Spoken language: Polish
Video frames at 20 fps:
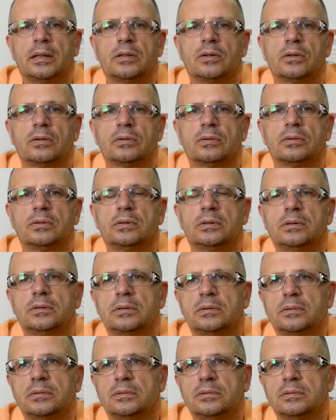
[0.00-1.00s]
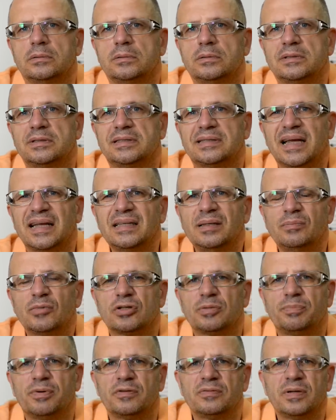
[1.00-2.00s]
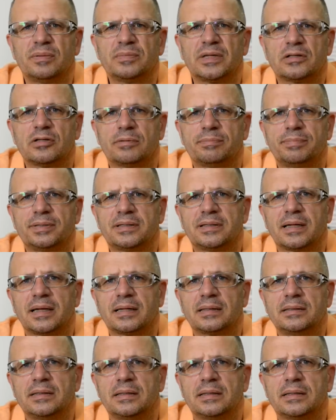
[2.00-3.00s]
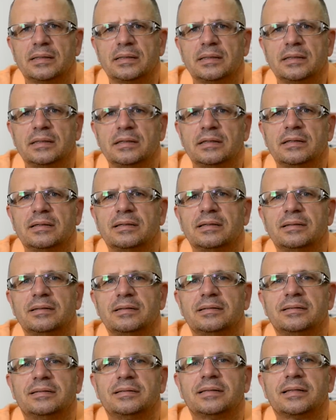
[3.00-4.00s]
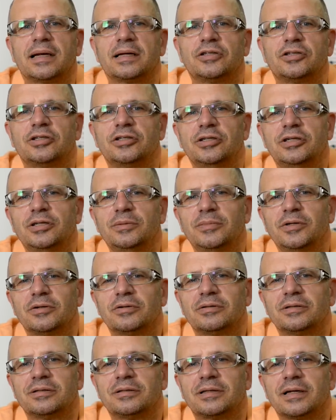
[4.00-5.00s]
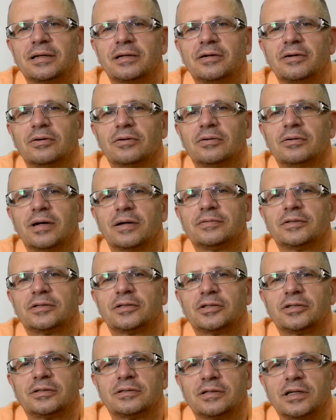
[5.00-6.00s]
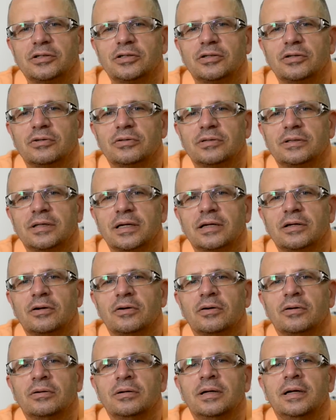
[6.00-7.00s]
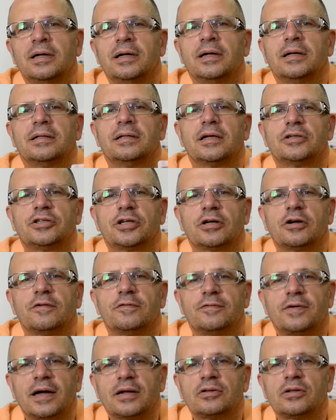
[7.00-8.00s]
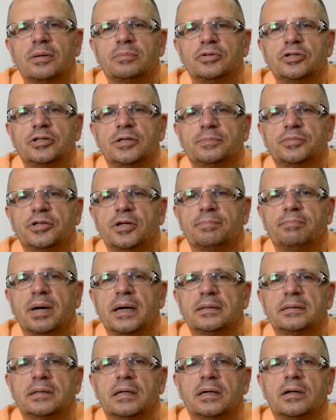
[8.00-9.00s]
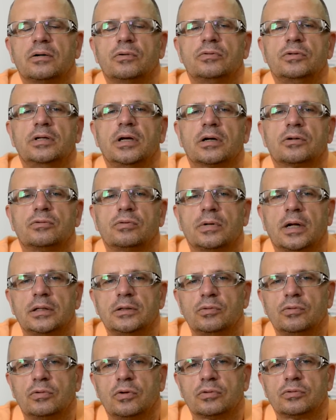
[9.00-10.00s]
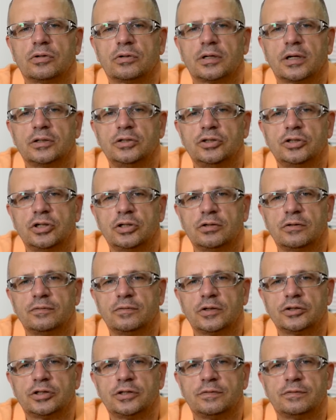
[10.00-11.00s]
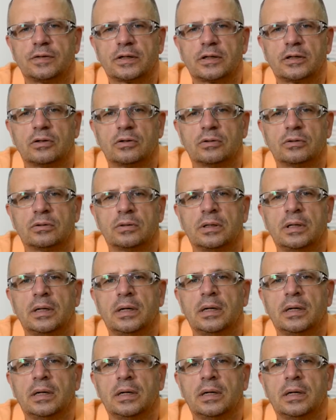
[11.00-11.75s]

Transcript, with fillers: No, yy, zanim odpowiem na to pytanie, Zacznijmy od tego, a w zasadzie zacznę od tego, dlaczego warto, aby się przebadał i aktualnił kod ograniczeń do właściwego,